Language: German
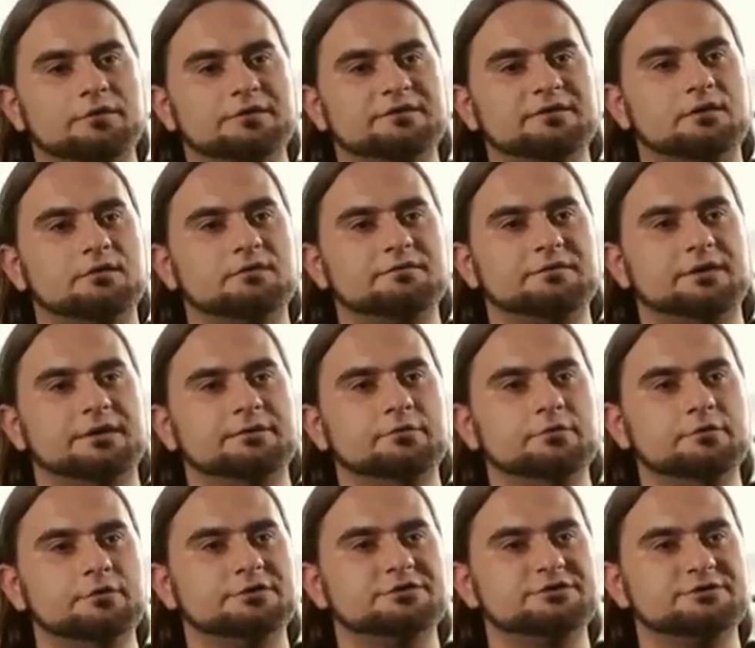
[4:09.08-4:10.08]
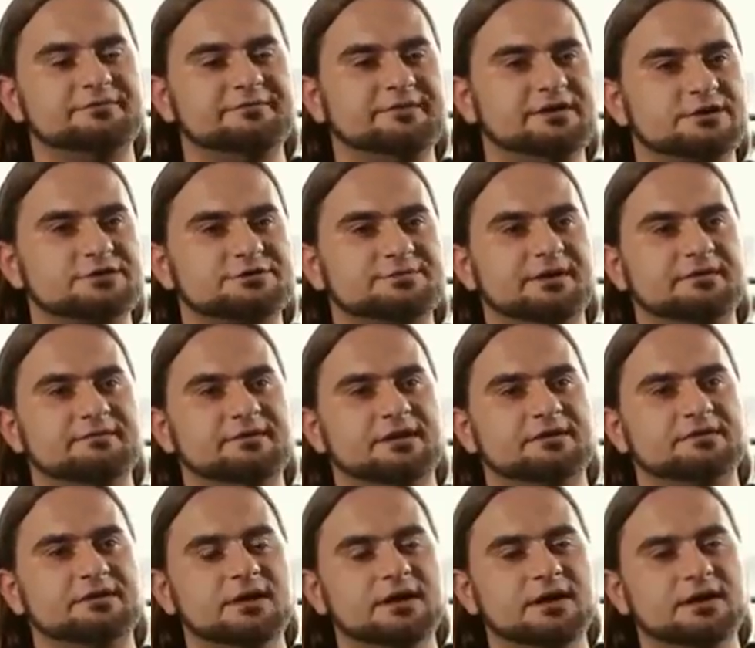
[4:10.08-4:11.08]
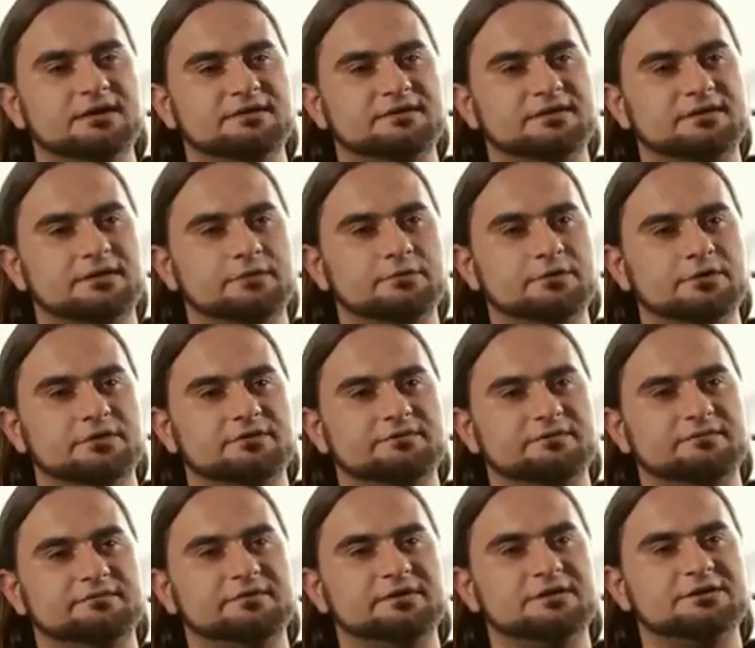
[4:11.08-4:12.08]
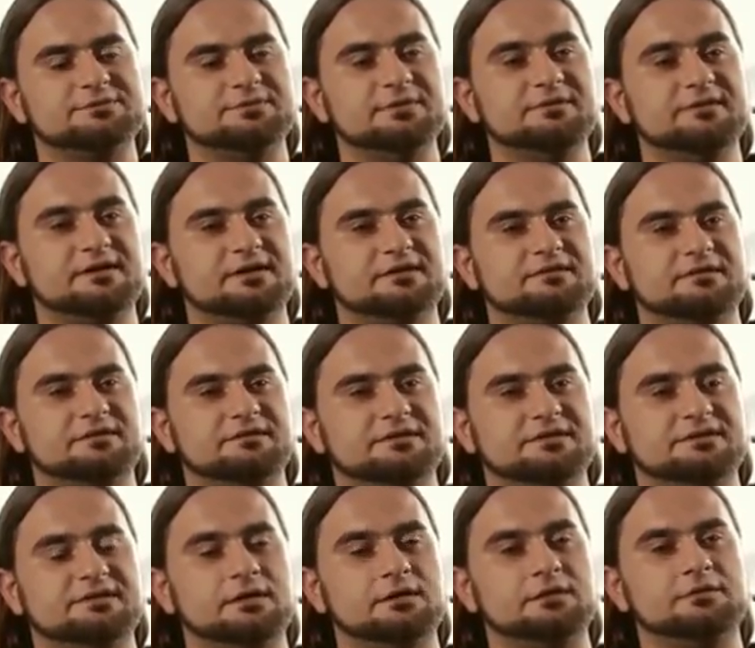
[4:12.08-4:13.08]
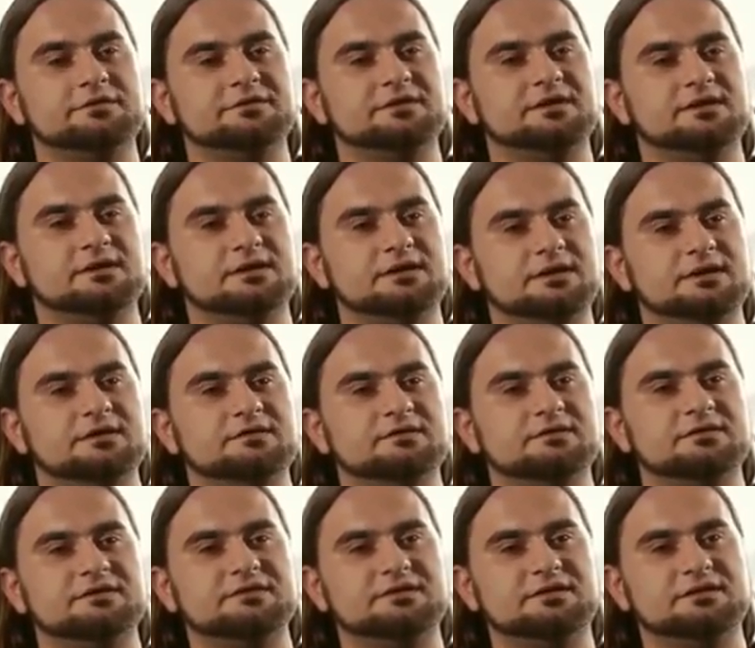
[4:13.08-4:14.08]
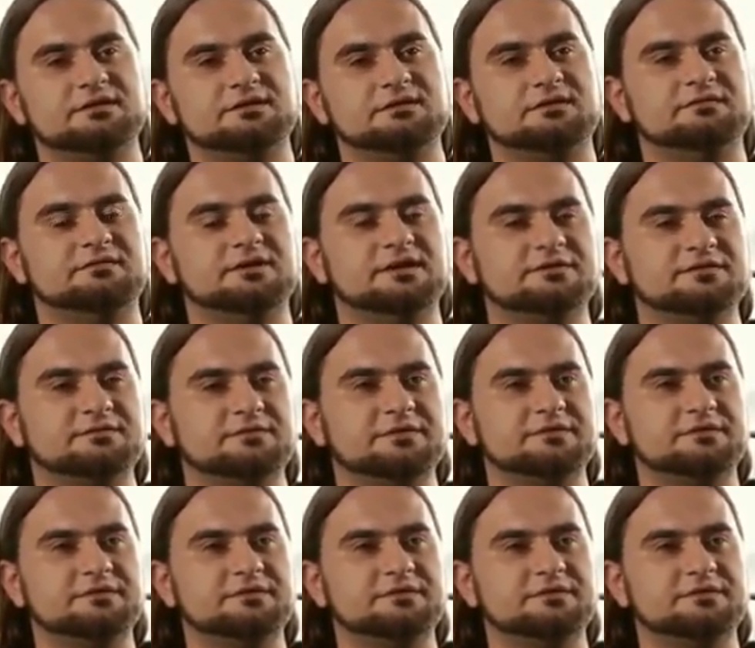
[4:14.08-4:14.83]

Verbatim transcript: und auch für einen höheren Wiederspielwert, da der höhere Wiederspielwert sich daraus generiert, dass ich diverse